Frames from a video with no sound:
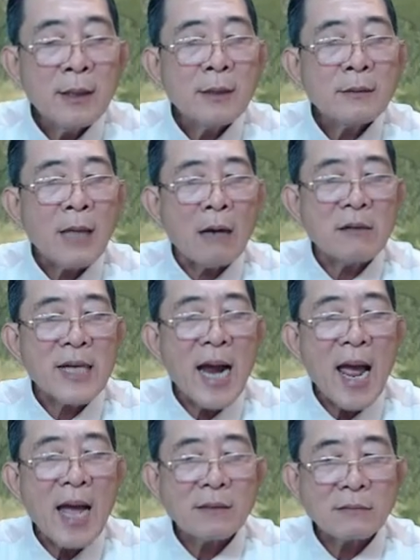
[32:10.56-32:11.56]
Thật
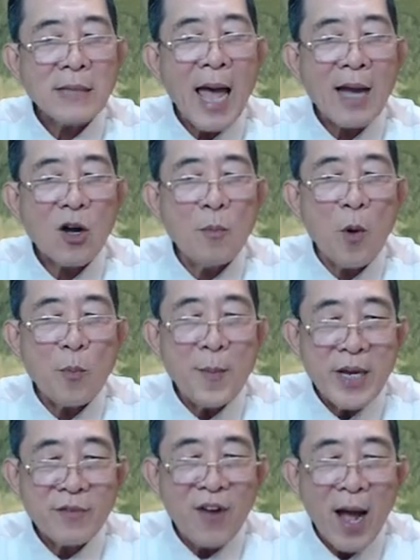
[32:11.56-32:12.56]
ra ta có một
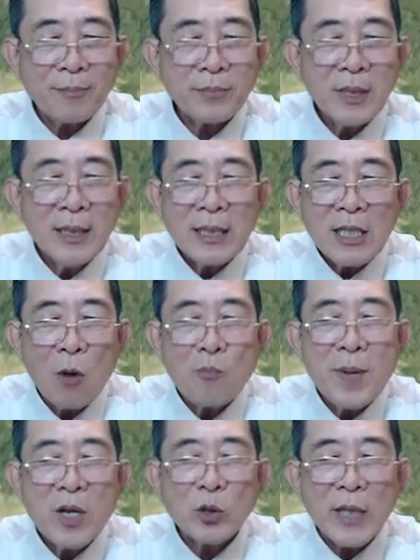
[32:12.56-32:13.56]
biện pháp, không
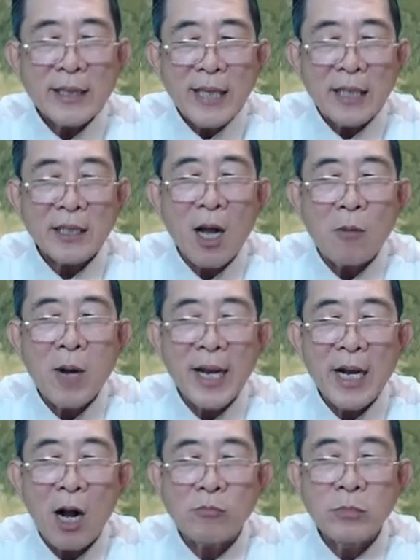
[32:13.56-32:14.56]
biết có thể thành công hay
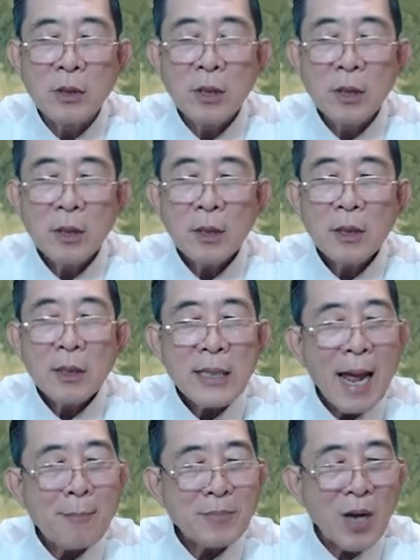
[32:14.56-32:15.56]
không.
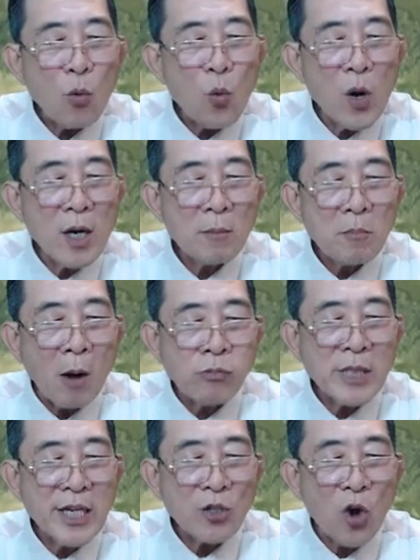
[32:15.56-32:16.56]
Nam Đậu Quân
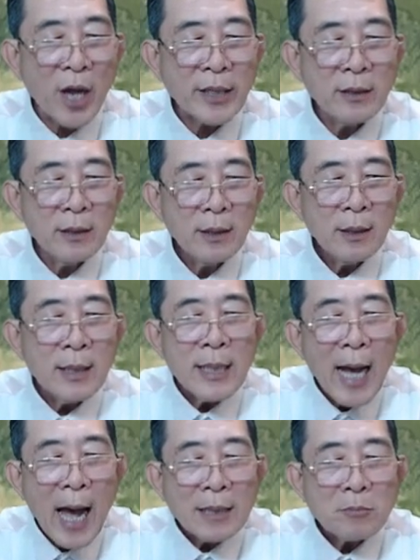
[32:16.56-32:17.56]
bỗng nhiên nói,
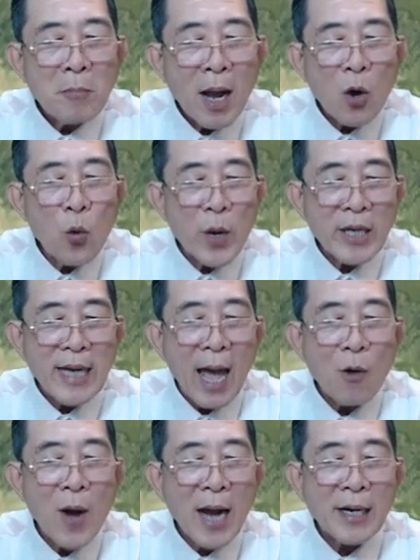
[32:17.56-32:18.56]
Ánh mắt của quyền
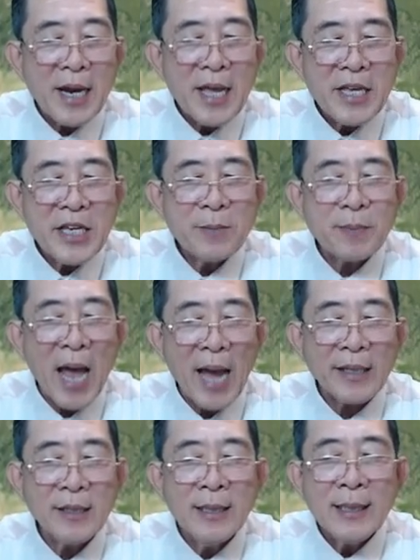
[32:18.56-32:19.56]
lão hắc đế hiếp
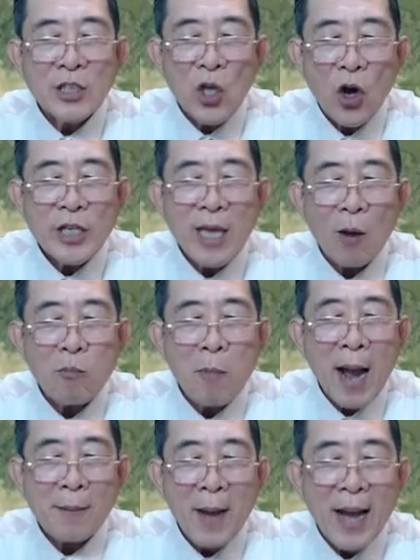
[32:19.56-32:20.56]
lại, nhỏ giọng
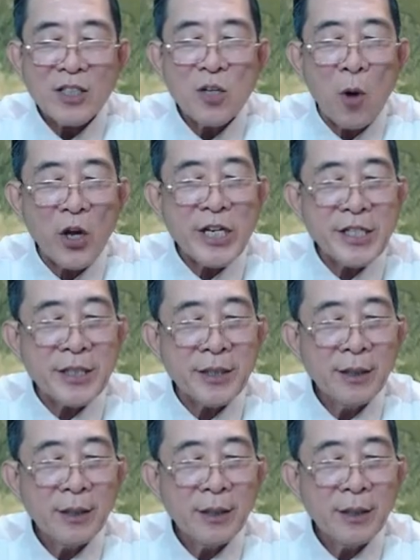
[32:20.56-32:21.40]
bàn bạc với mọi người.